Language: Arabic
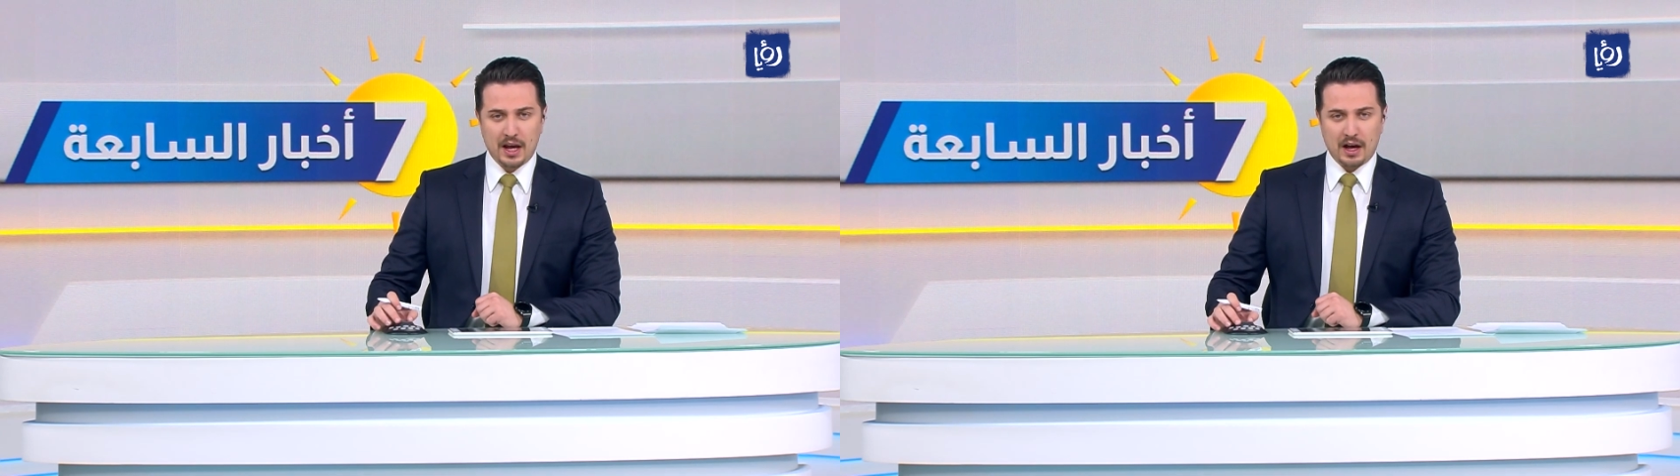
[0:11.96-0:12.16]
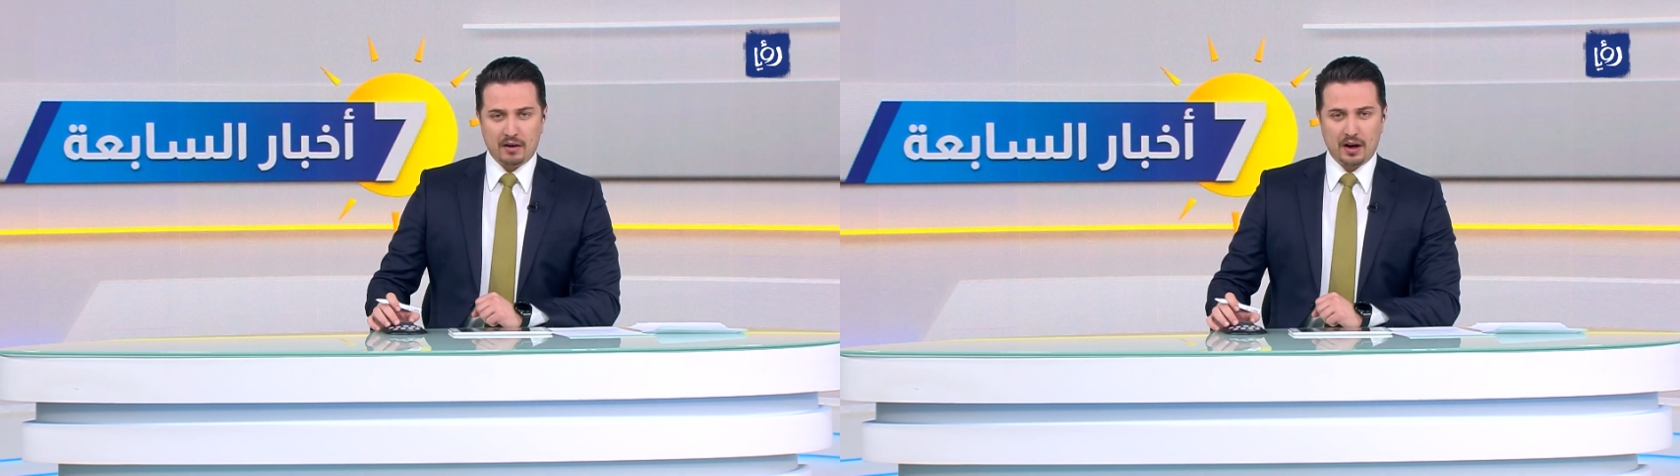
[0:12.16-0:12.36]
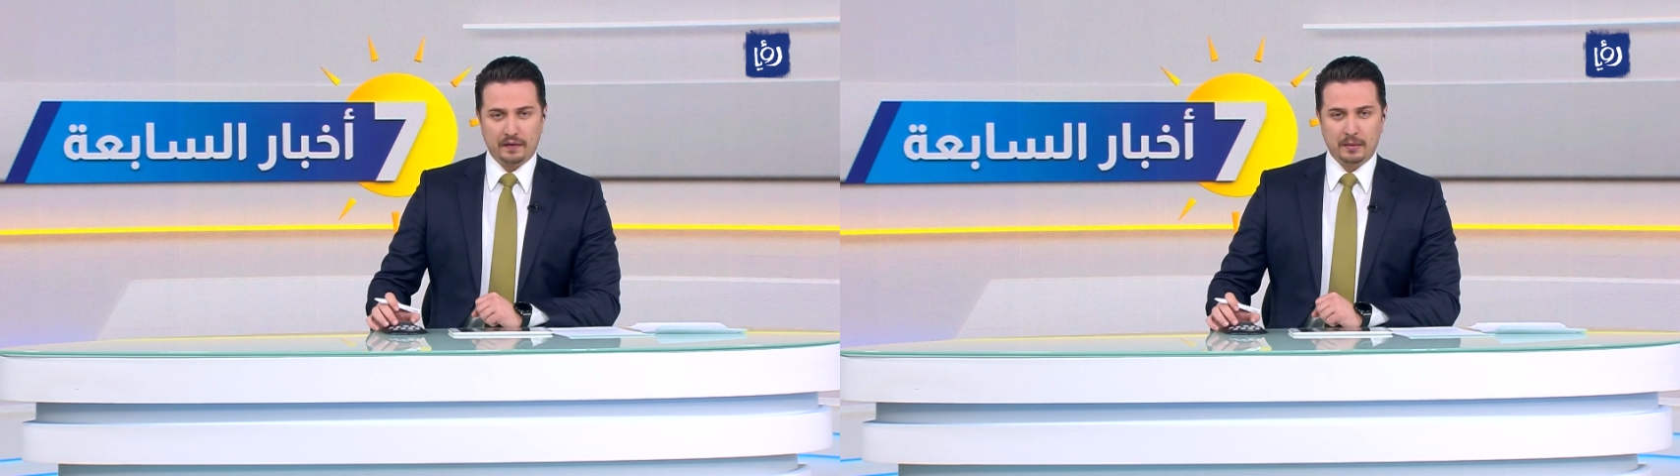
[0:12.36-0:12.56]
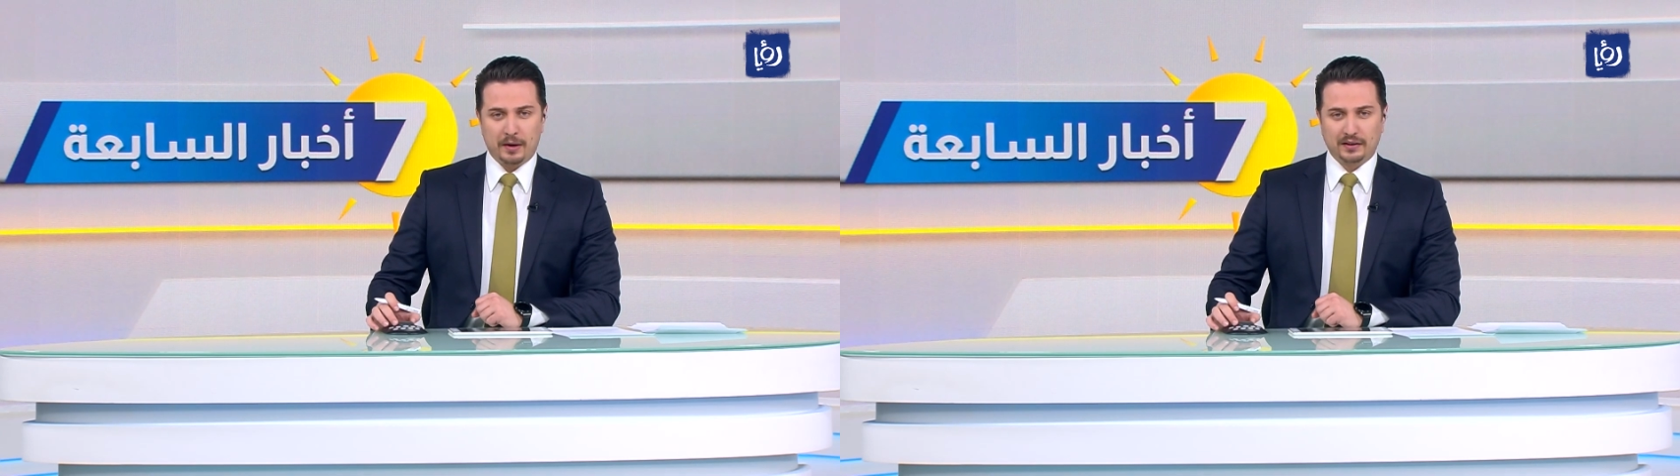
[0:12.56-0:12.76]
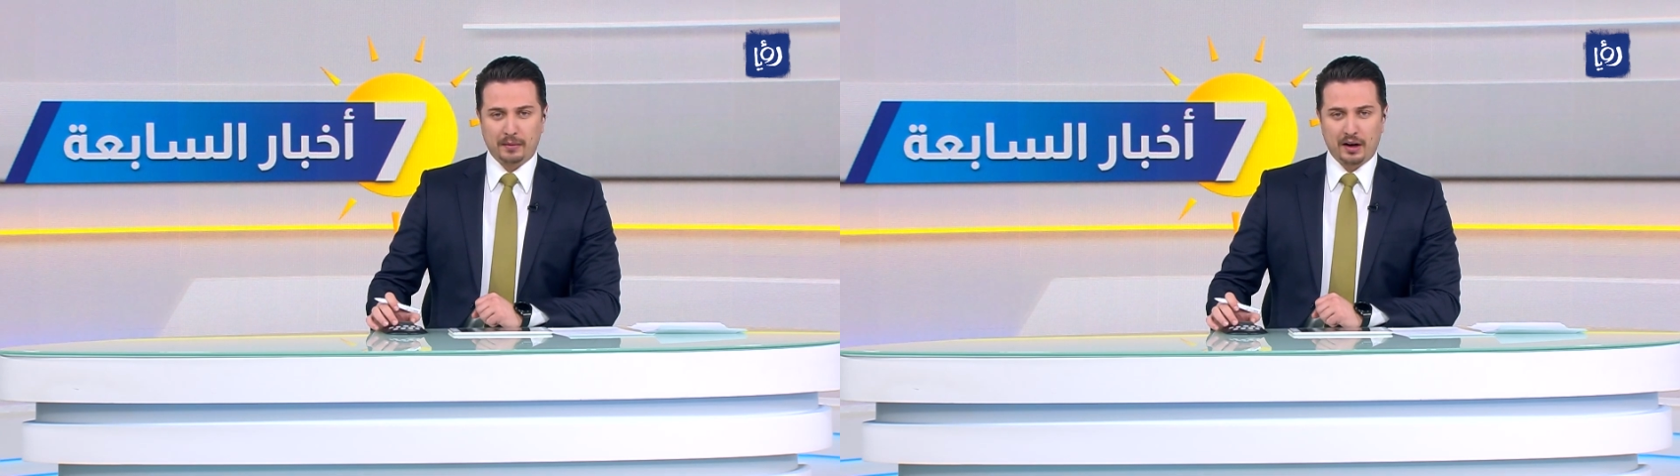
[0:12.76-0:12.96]
وفيما
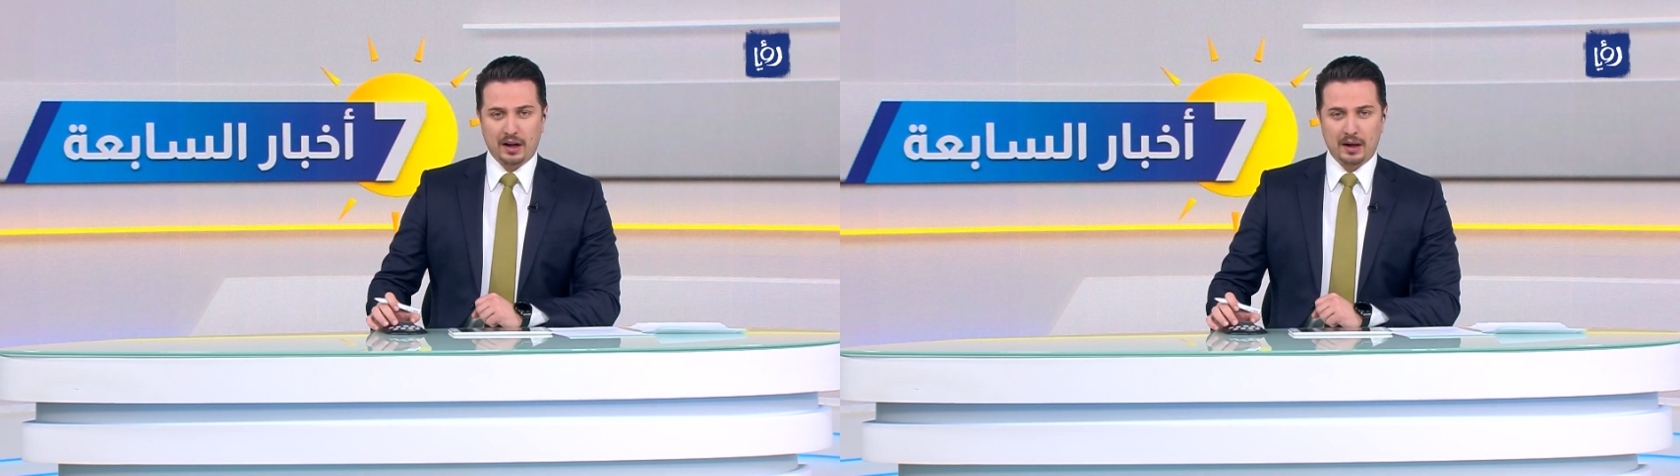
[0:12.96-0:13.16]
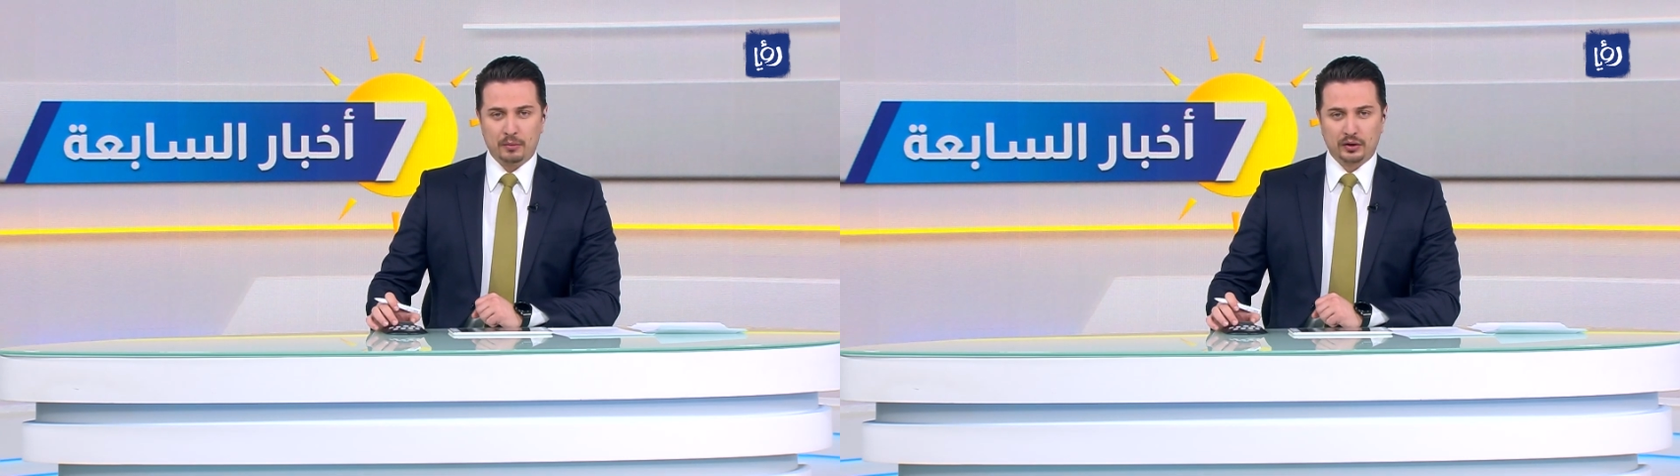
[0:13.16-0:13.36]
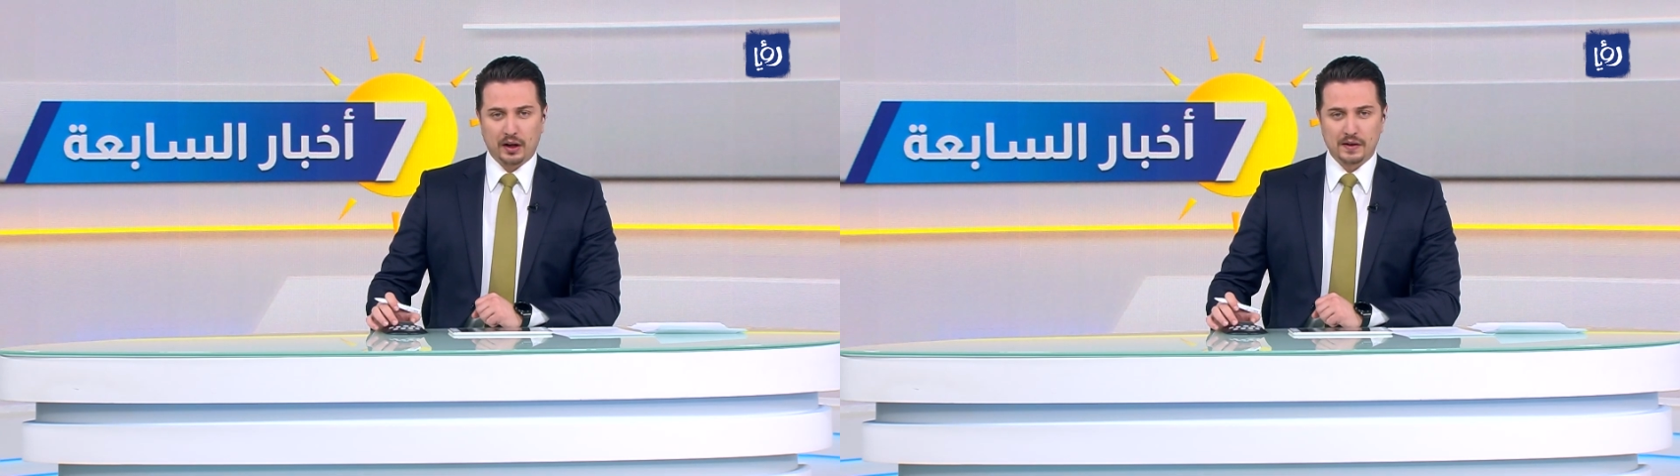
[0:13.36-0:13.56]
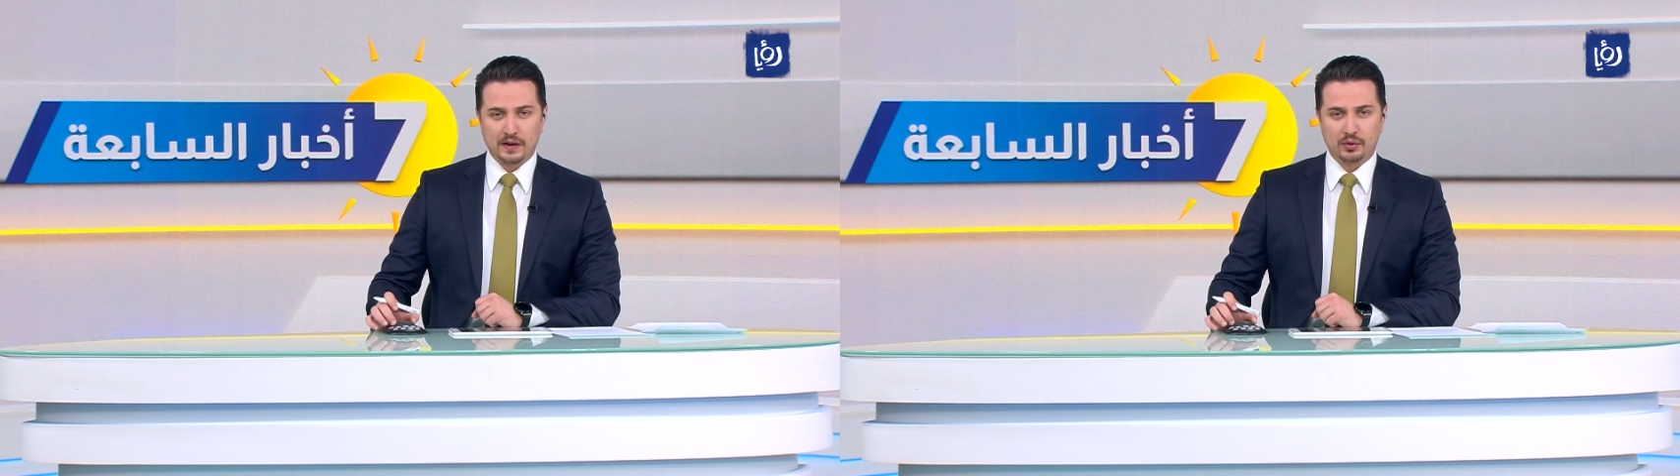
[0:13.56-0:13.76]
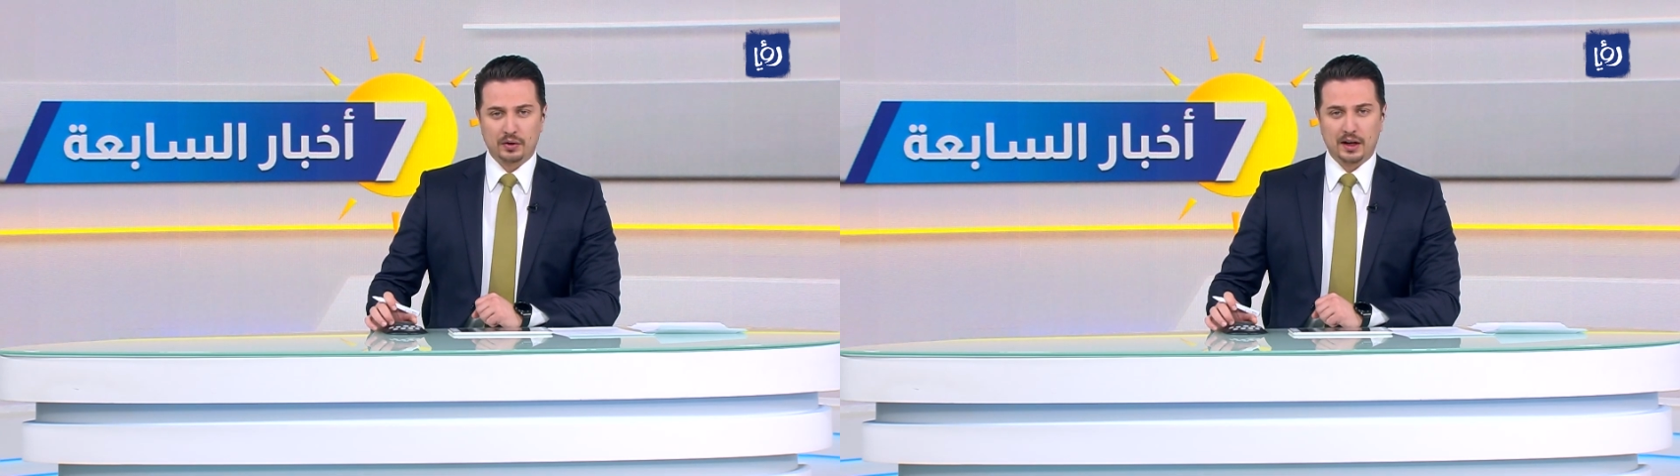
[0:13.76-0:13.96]
اعتبر
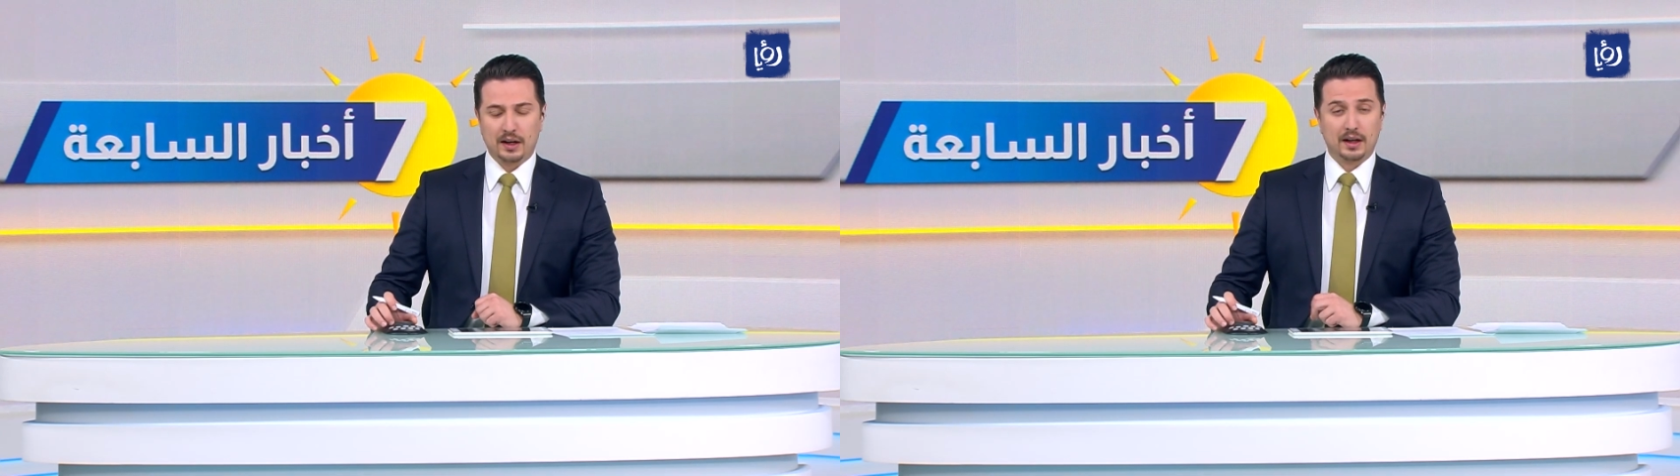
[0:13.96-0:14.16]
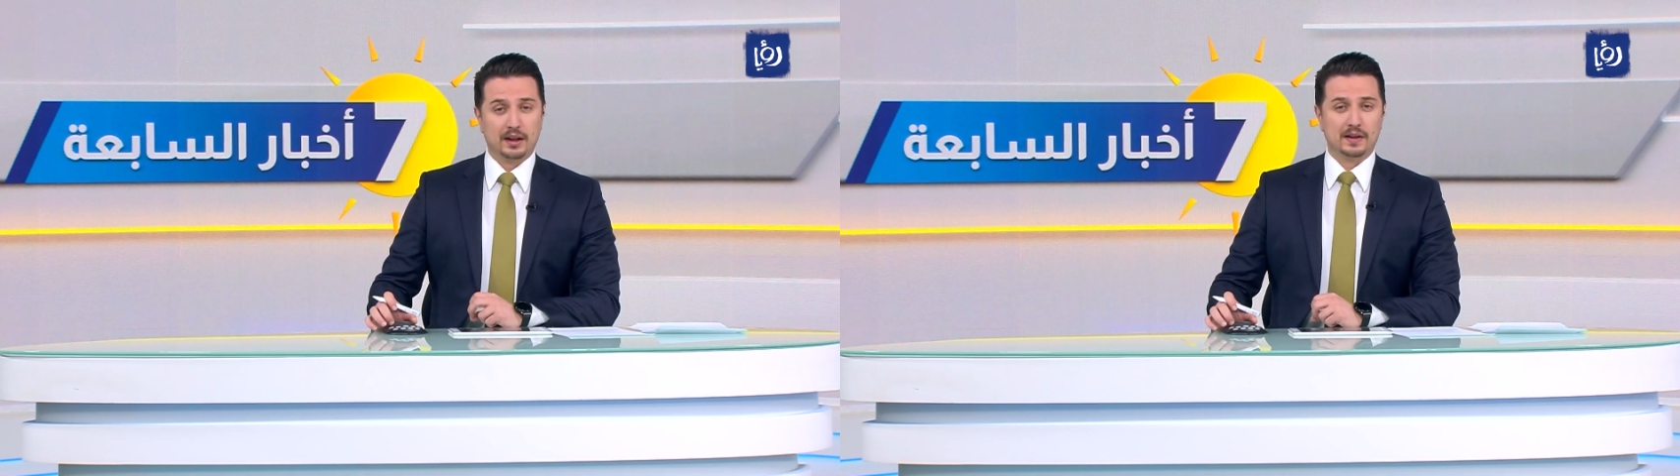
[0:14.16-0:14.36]
متخصصون أن هذه